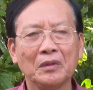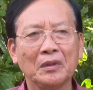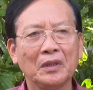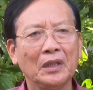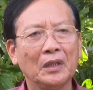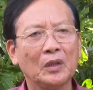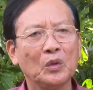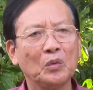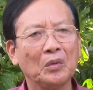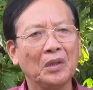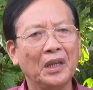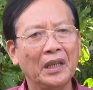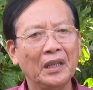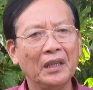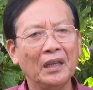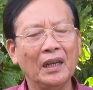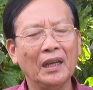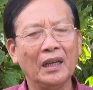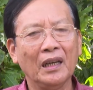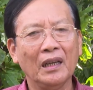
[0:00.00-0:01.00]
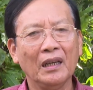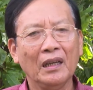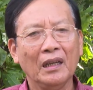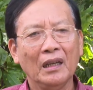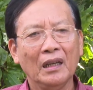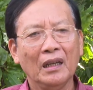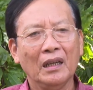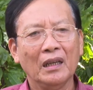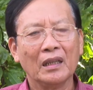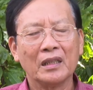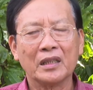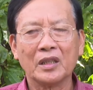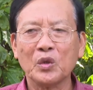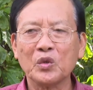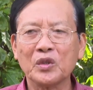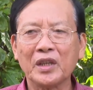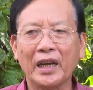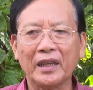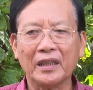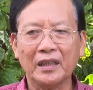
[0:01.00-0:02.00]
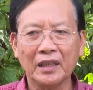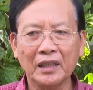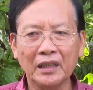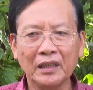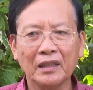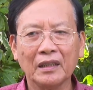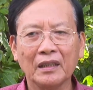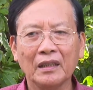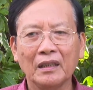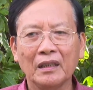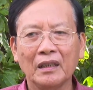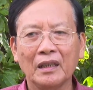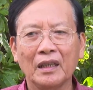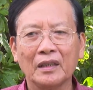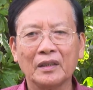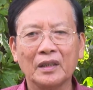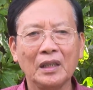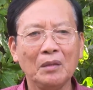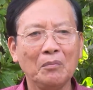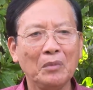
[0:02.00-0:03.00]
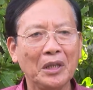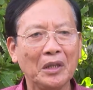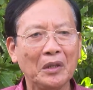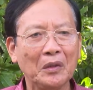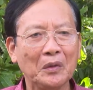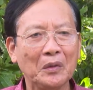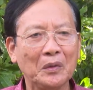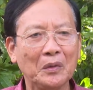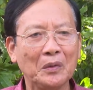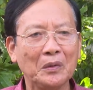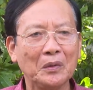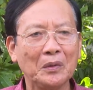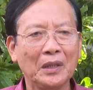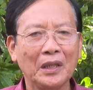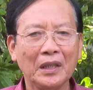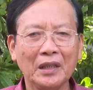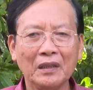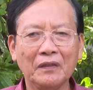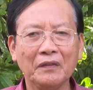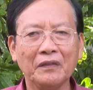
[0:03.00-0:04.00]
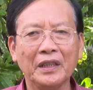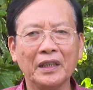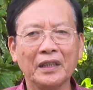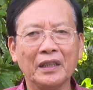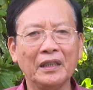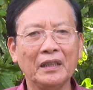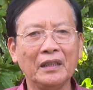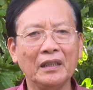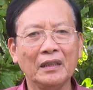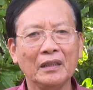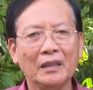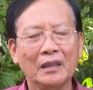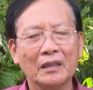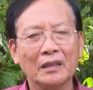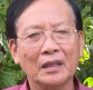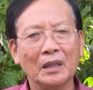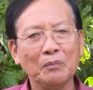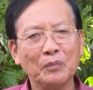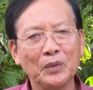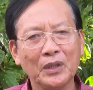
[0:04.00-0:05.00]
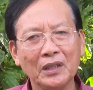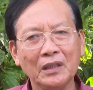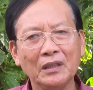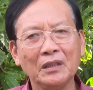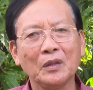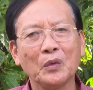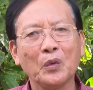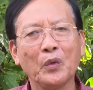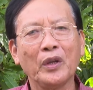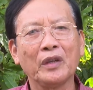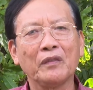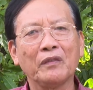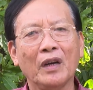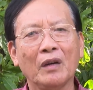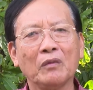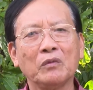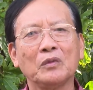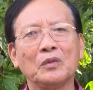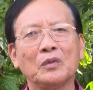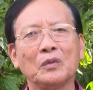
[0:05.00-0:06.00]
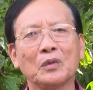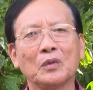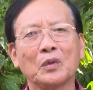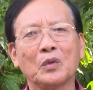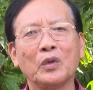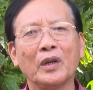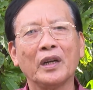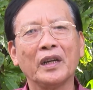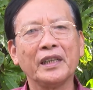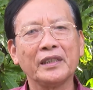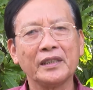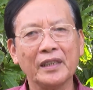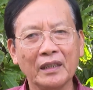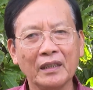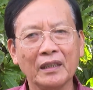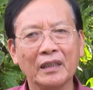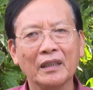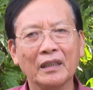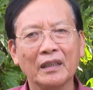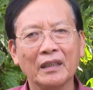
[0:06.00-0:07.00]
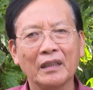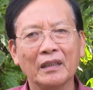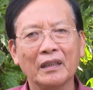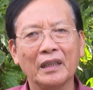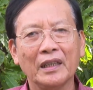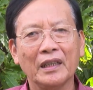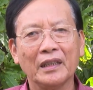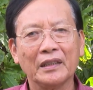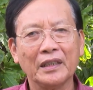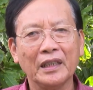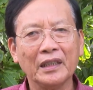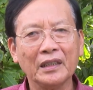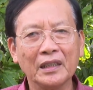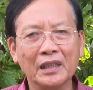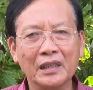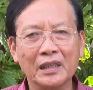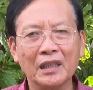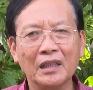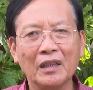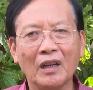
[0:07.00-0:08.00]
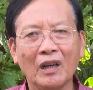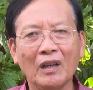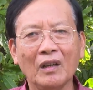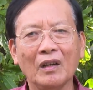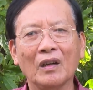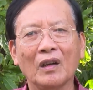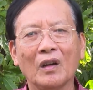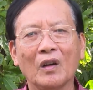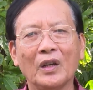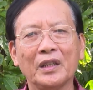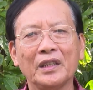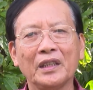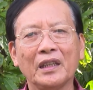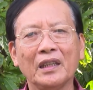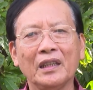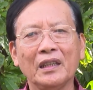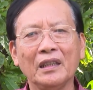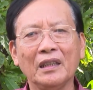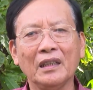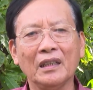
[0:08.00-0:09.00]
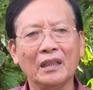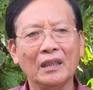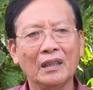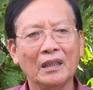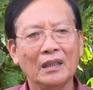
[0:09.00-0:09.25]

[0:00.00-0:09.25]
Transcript: thì cũng nên là sâu sát hơn, tìm hiểu hơn về cái tâm tư, nguyện vọng của người dân để trên cơ sở đó có những cái